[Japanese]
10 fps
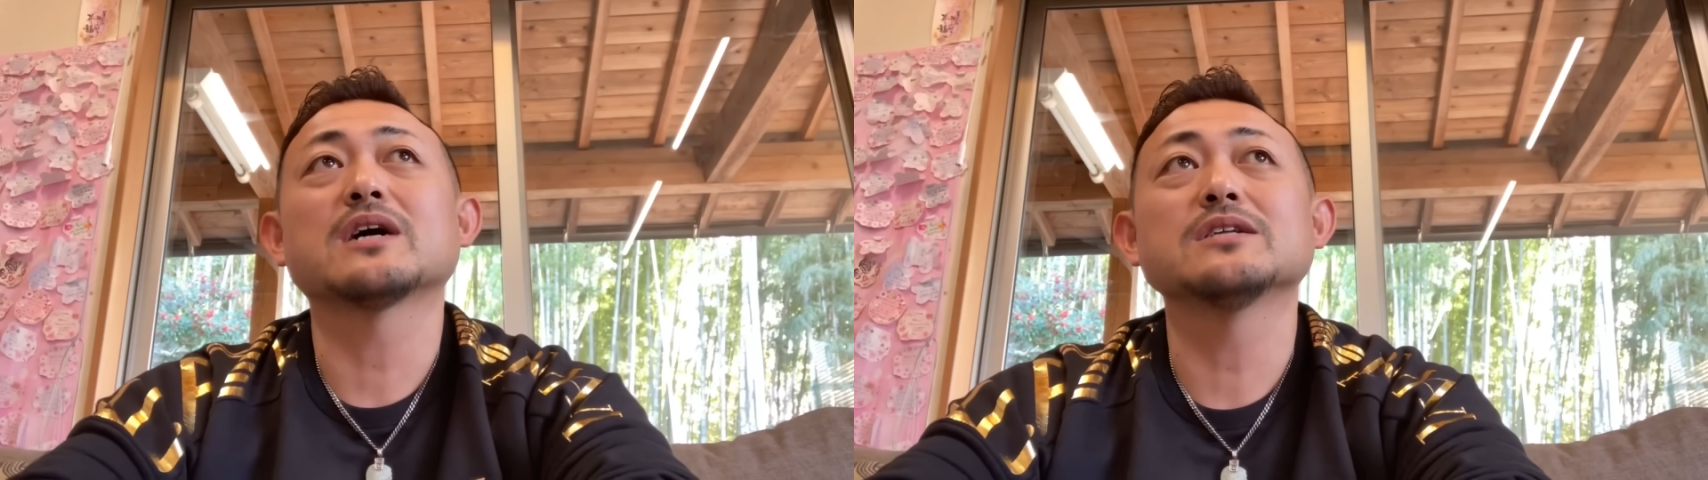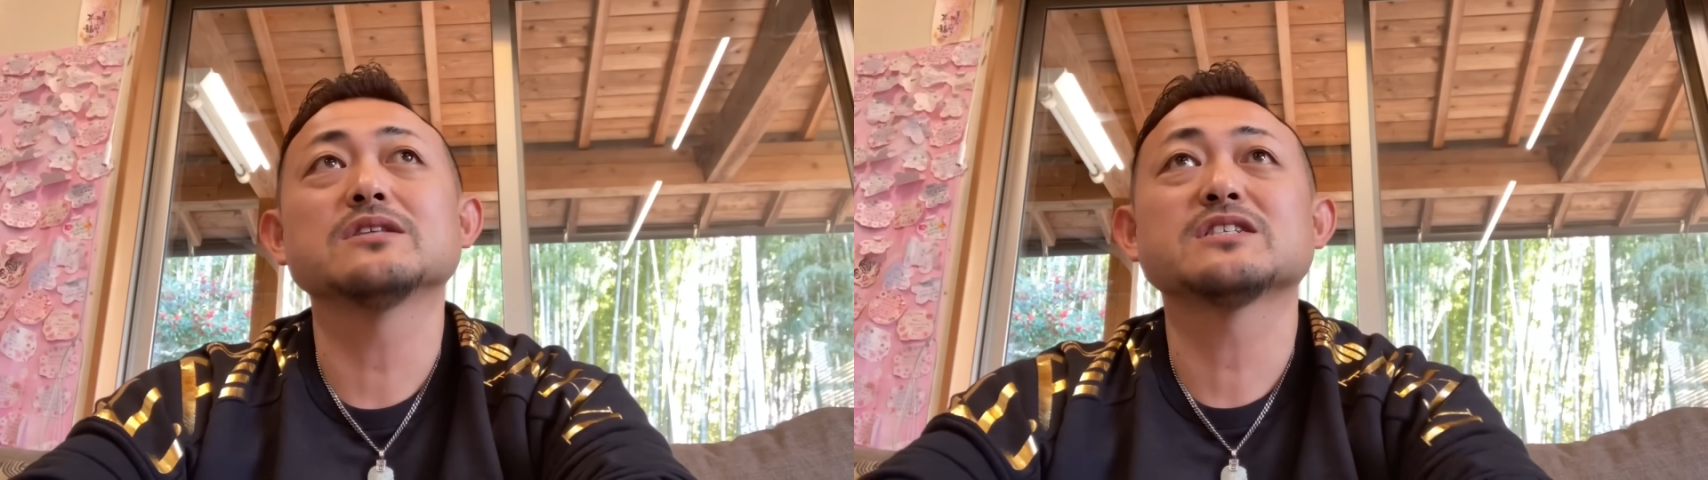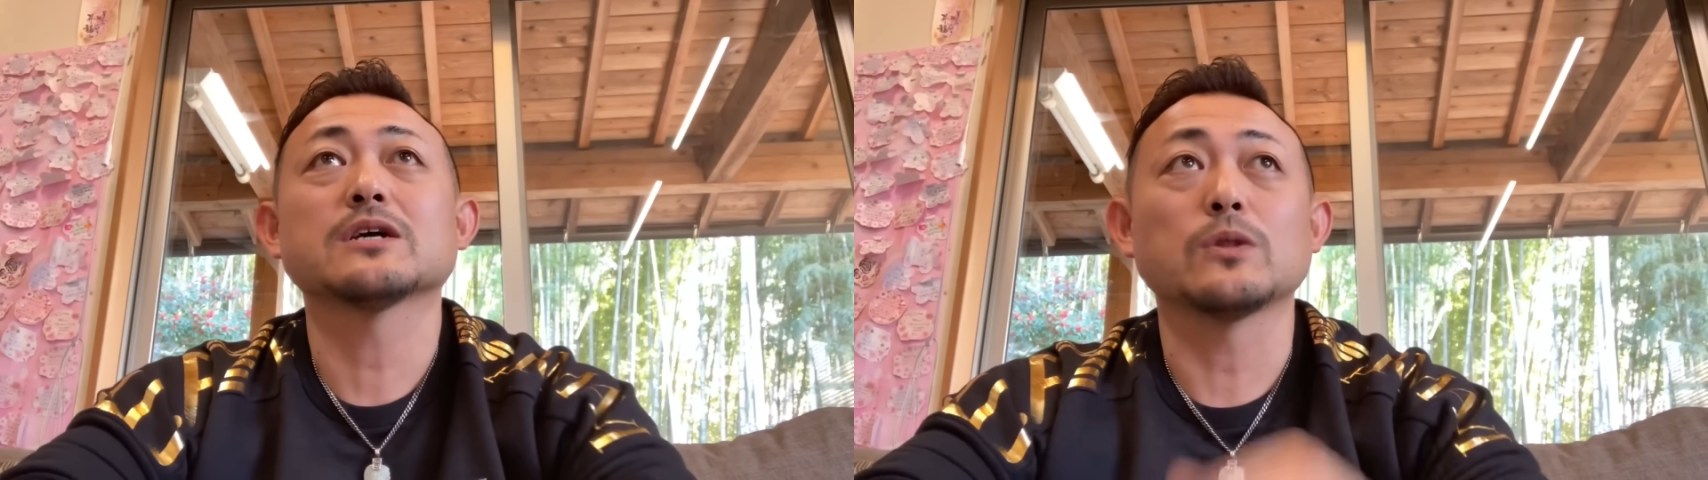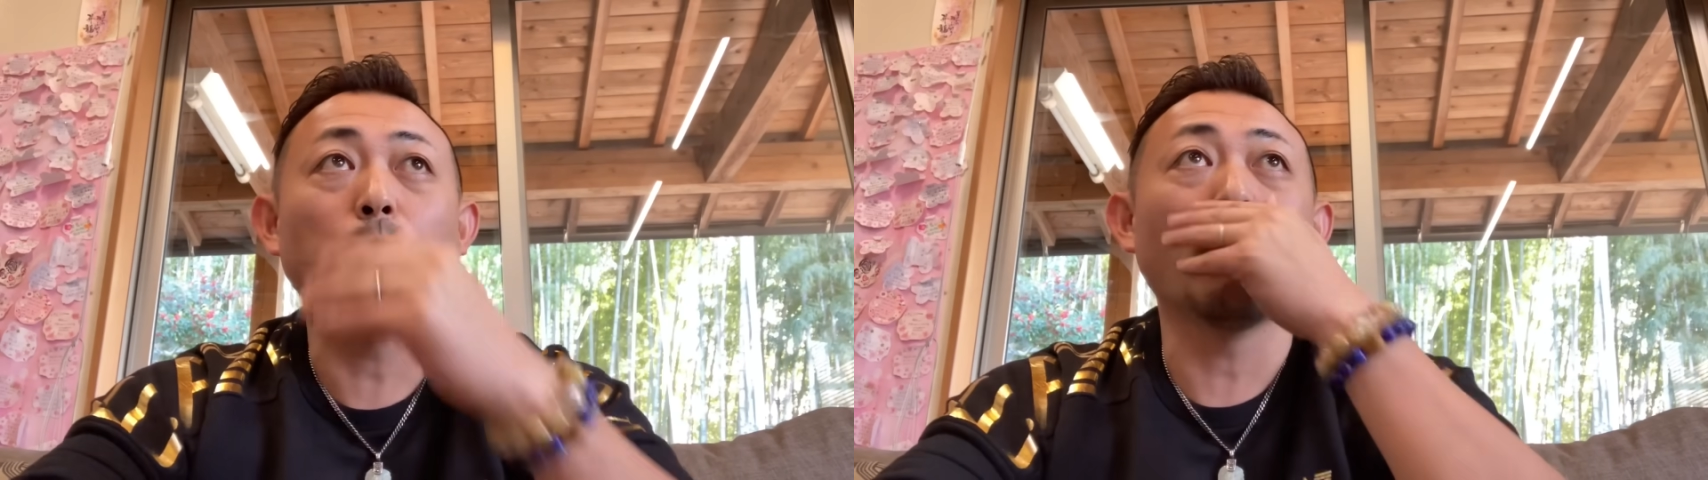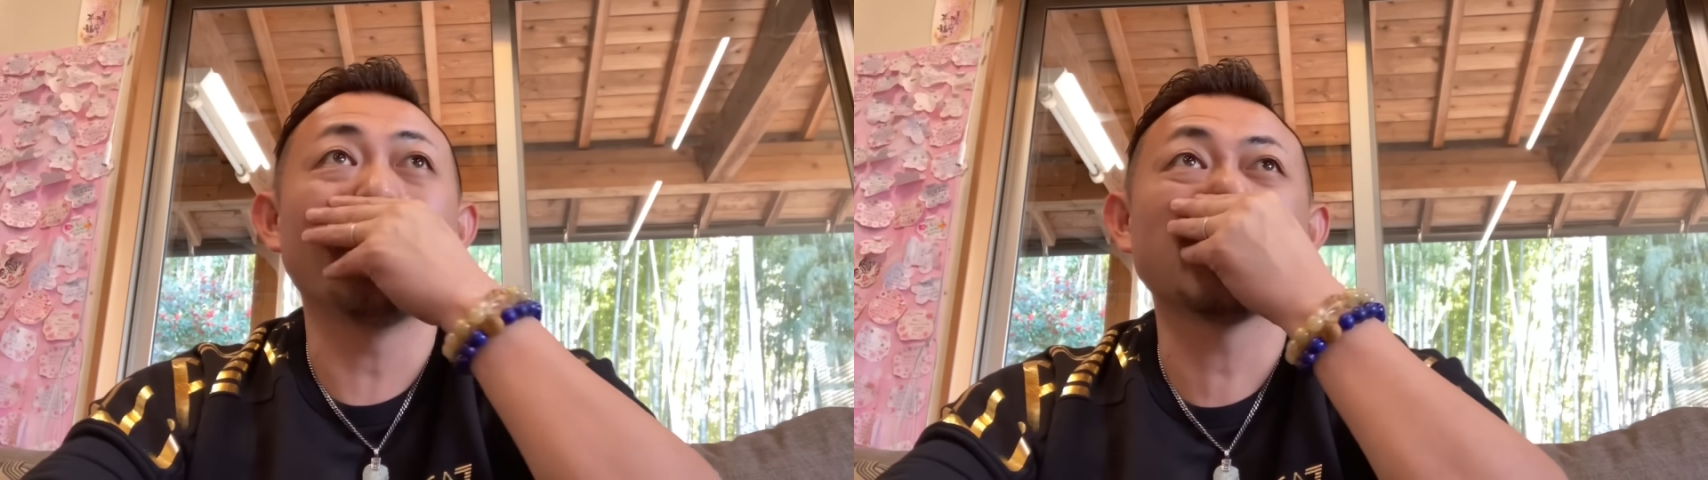感じでしたけど
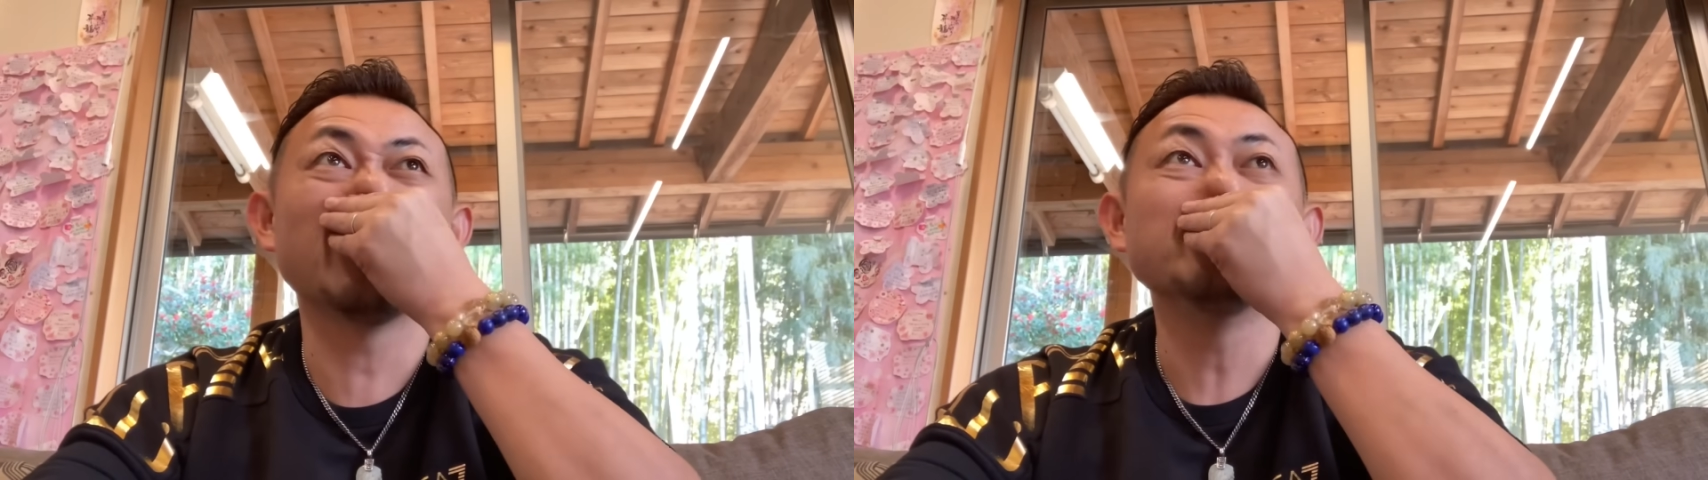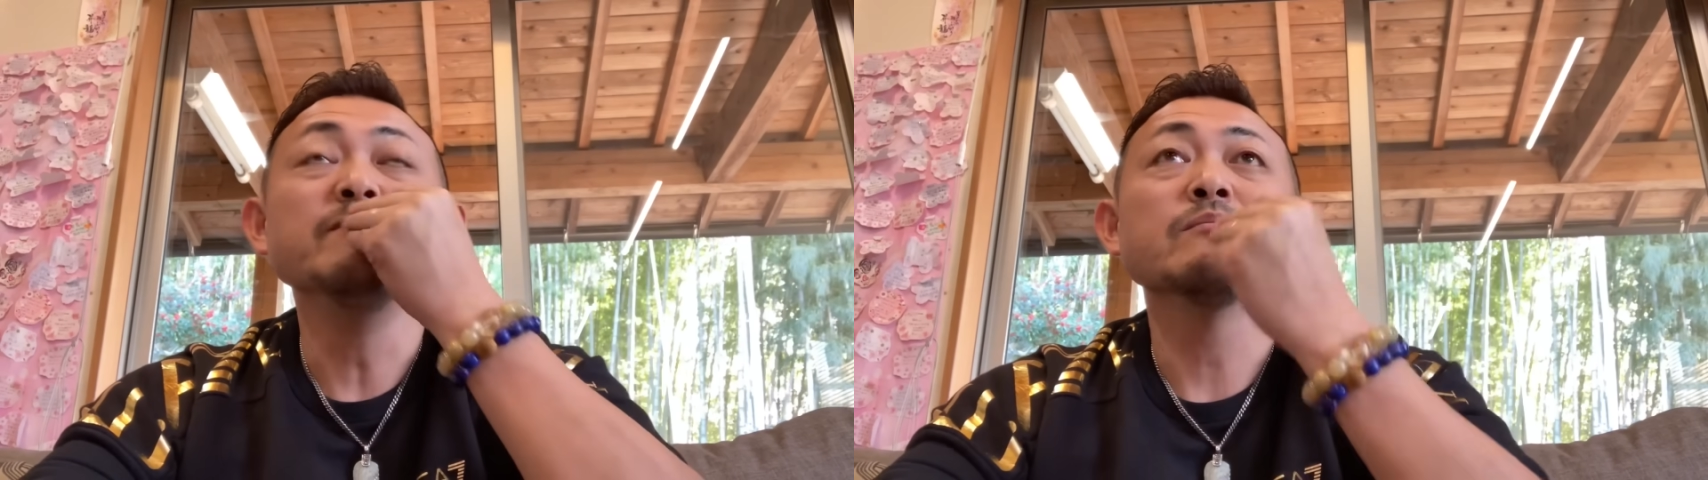もなんか